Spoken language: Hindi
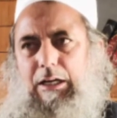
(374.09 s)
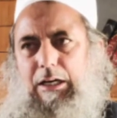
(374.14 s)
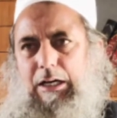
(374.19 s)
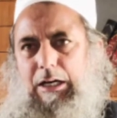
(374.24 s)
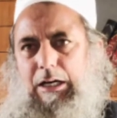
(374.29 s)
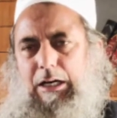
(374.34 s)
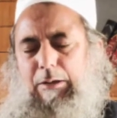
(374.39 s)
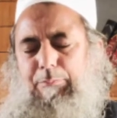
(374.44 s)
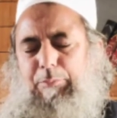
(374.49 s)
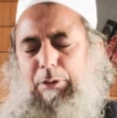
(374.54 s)

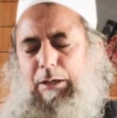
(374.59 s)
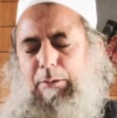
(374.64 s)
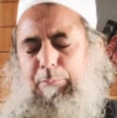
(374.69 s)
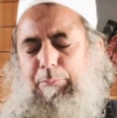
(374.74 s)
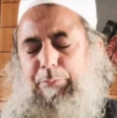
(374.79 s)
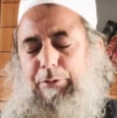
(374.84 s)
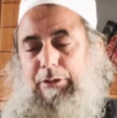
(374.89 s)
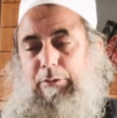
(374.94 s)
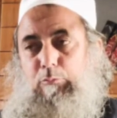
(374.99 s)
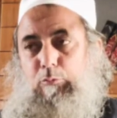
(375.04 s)
आप
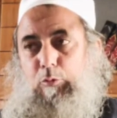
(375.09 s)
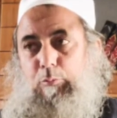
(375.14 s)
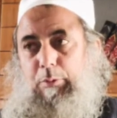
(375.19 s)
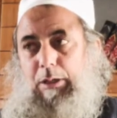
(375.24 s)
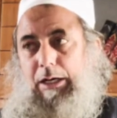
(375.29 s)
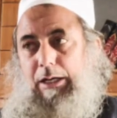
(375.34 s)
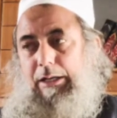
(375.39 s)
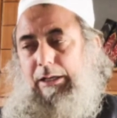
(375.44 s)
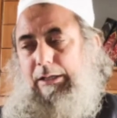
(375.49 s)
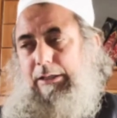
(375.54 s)
अपनी
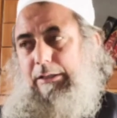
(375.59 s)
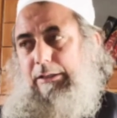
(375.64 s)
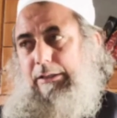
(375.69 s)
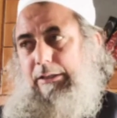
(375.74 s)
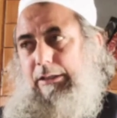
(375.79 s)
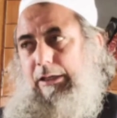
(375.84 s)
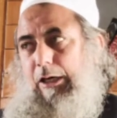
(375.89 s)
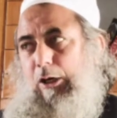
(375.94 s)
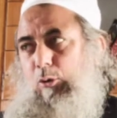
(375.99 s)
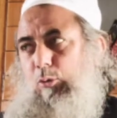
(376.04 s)
मुबारक
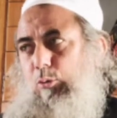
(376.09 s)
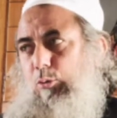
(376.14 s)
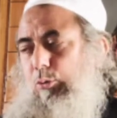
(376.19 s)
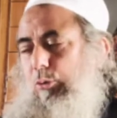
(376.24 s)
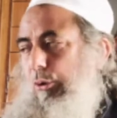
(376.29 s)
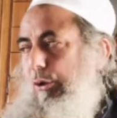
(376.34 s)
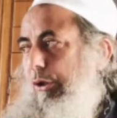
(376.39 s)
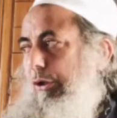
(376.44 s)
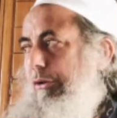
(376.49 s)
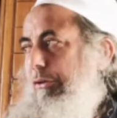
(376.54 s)
निगाहों
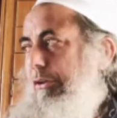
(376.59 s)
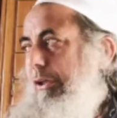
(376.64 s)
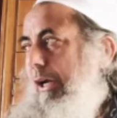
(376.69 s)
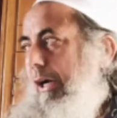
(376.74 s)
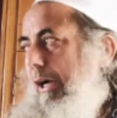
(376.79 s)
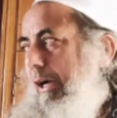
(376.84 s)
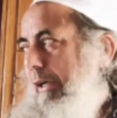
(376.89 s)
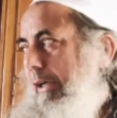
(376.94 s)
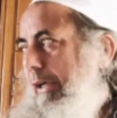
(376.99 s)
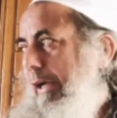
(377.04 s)
को इनसे
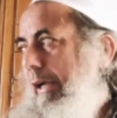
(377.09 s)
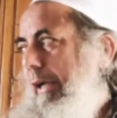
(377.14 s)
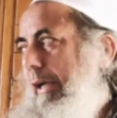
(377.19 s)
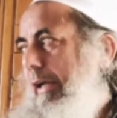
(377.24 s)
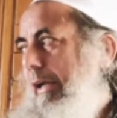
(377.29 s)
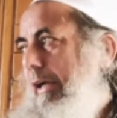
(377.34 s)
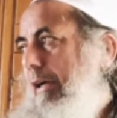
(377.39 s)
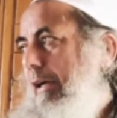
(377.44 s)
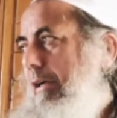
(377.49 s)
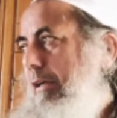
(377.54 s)
हटाए
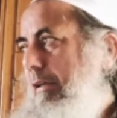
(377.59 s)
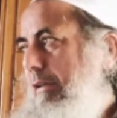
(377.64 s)
ना